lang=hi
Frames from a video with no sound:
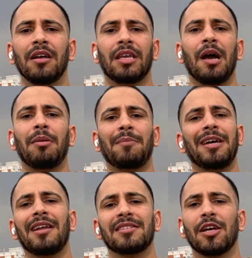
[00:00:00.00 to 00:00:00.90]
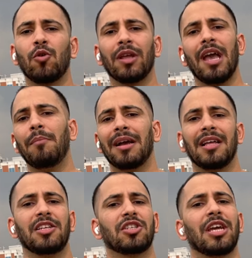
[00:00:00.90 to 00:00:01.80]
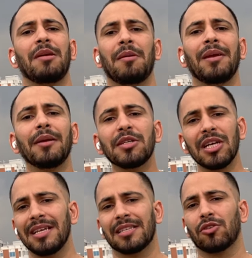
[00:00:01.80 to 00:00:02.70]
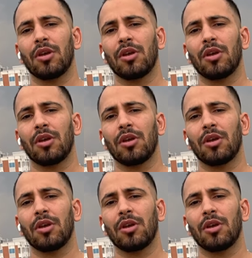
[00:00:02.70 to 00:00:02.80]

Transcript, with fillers: कि आप आपका रास्ता खुल गया बांग्लादेश कहीं पे भी एडमिशन ले सकते